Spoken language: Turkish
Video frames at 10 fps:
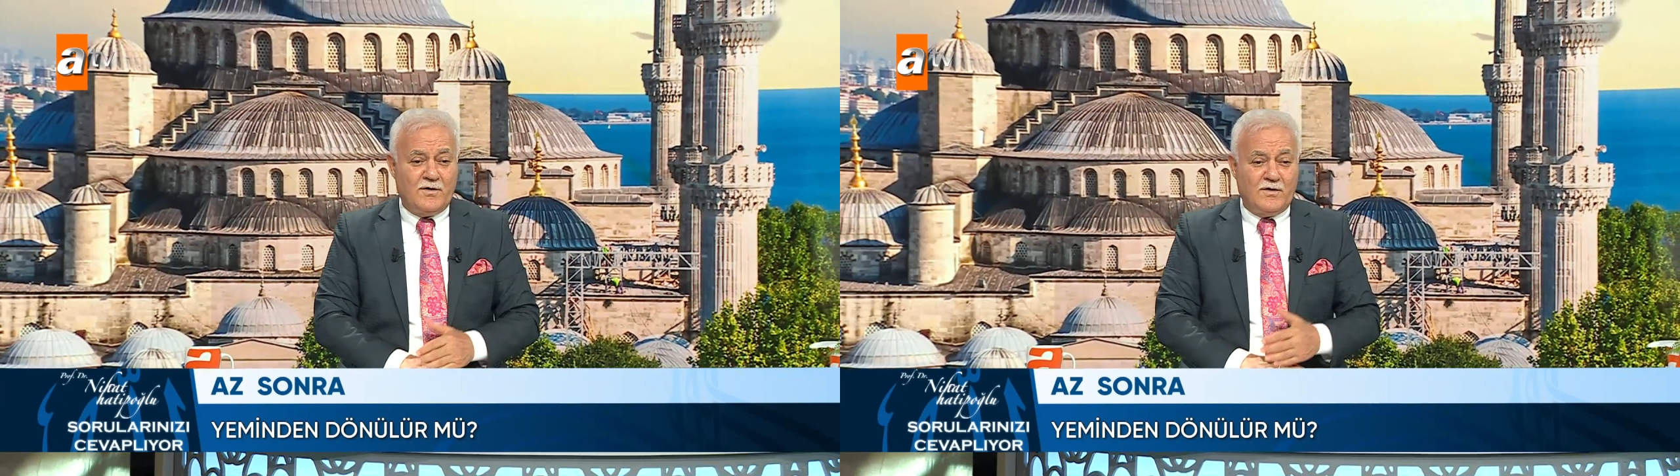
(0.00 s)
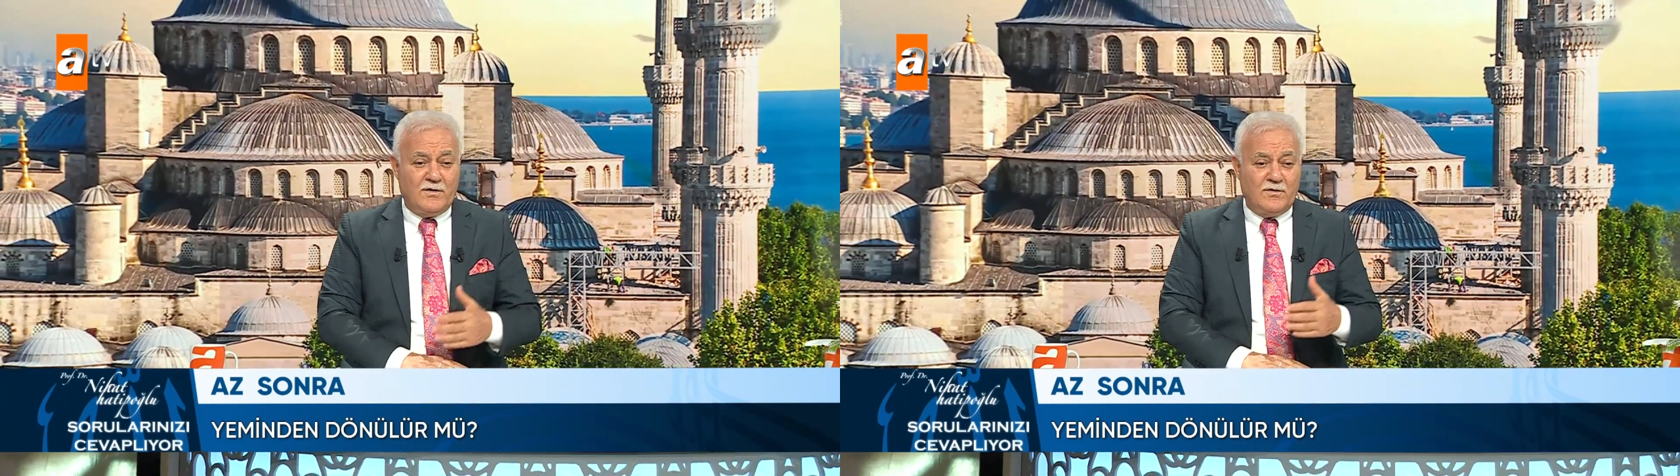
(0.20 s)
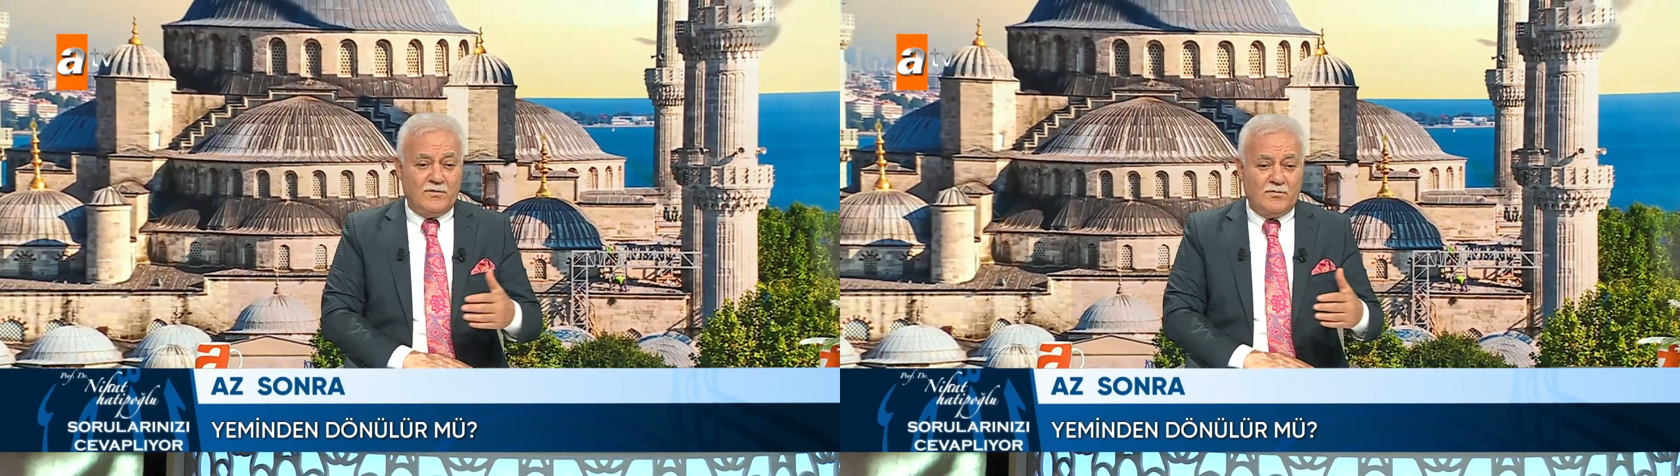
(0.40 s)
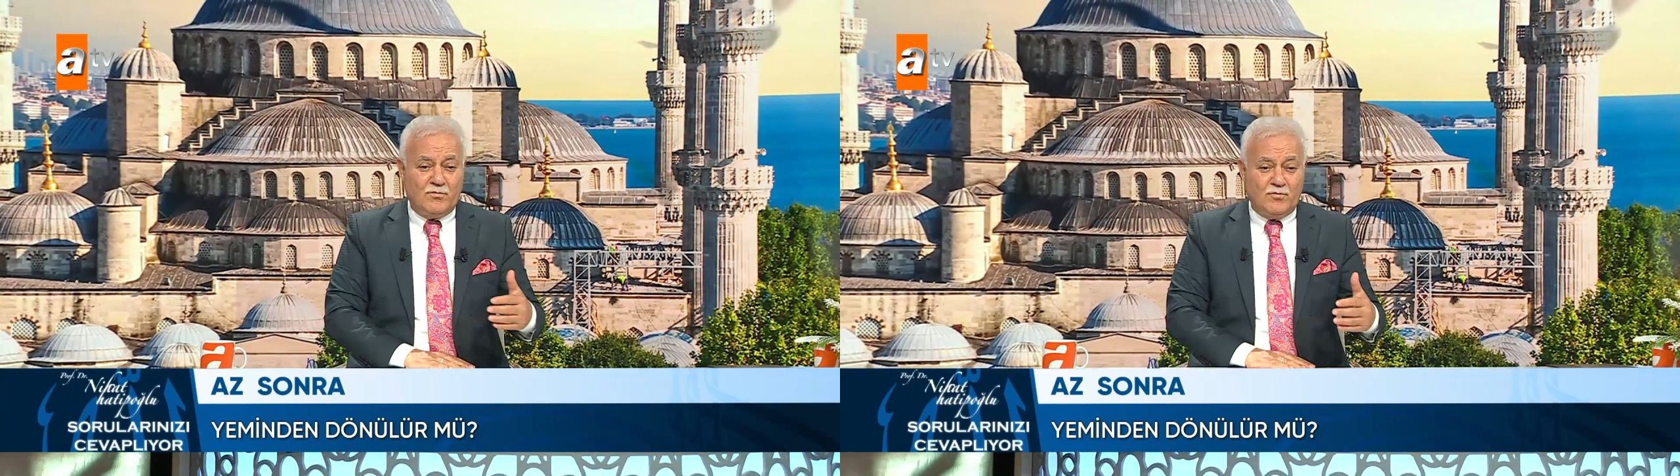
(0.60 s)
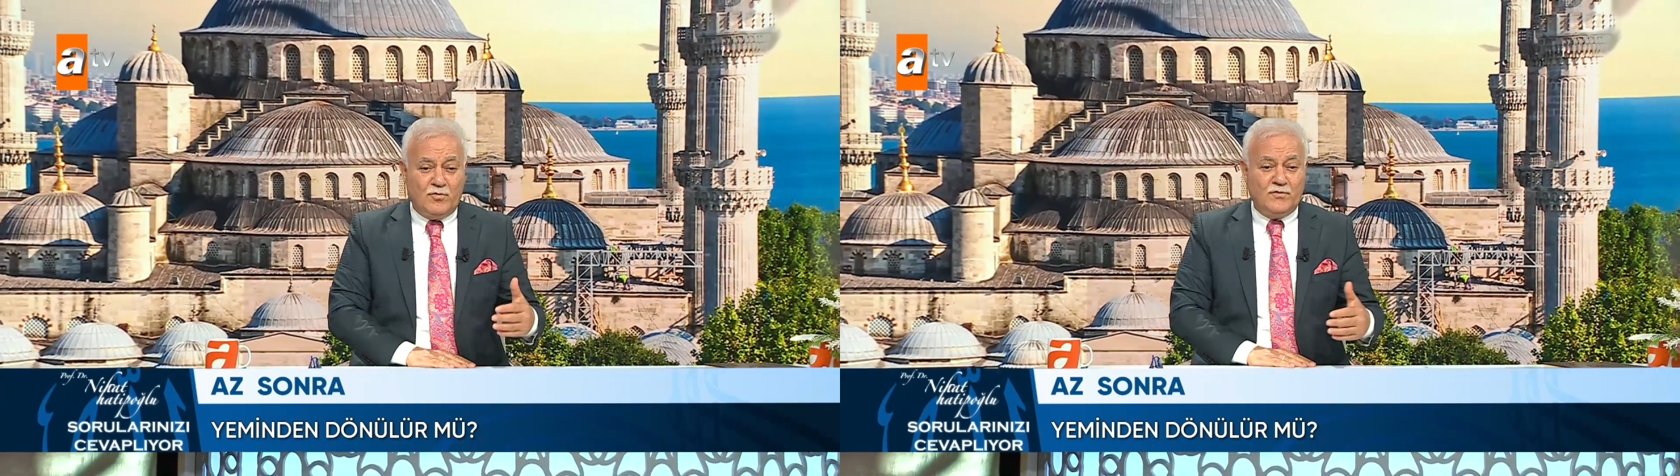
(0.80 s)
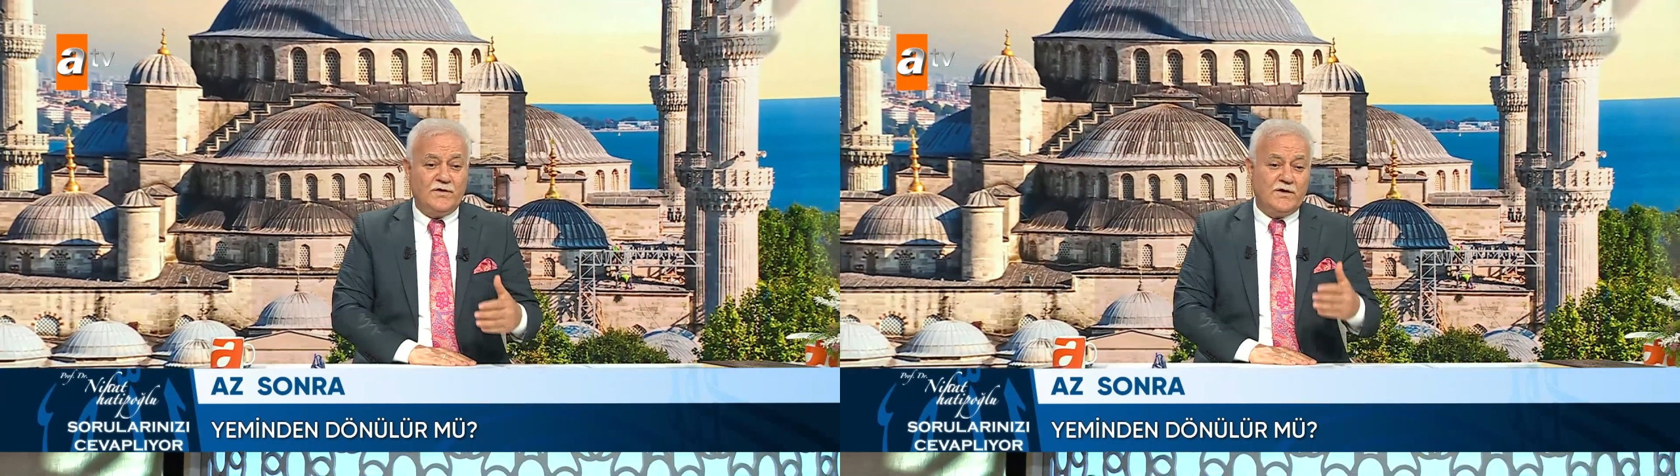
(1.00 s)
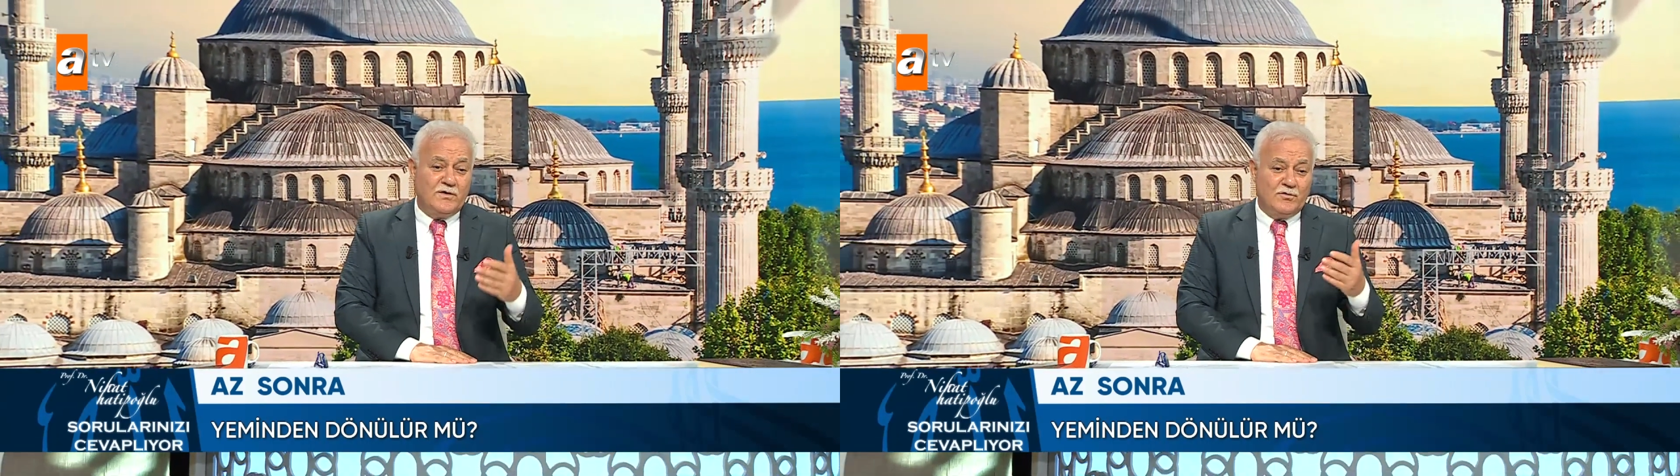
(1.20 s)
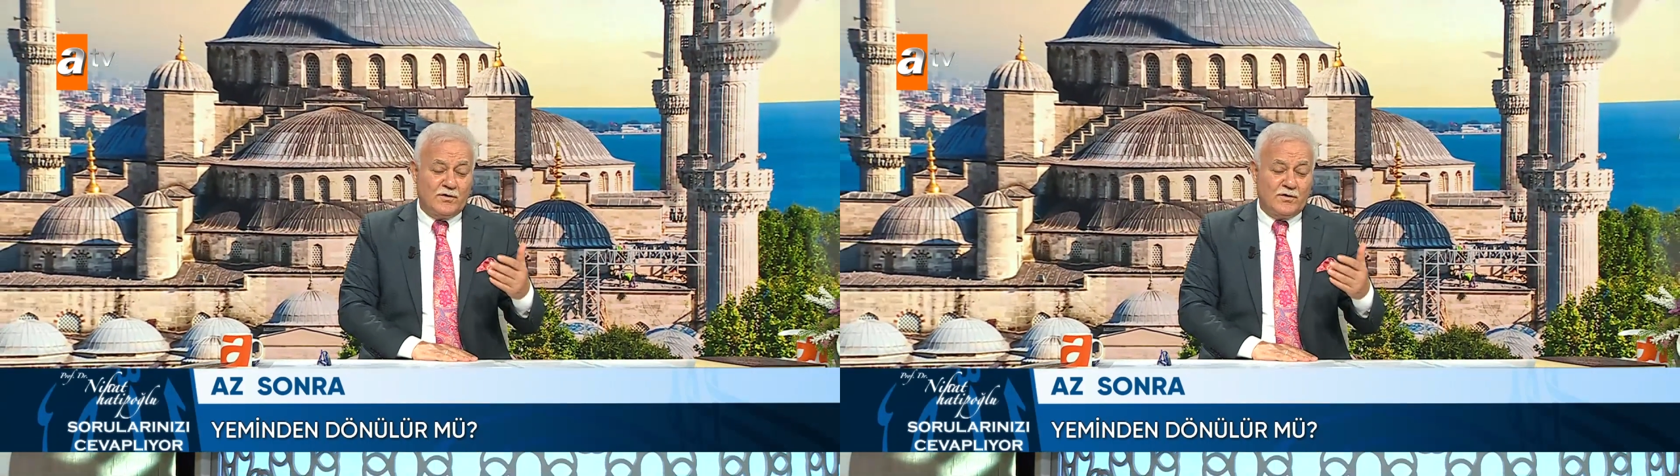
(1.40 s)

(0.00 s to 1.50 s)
e, büyük zengin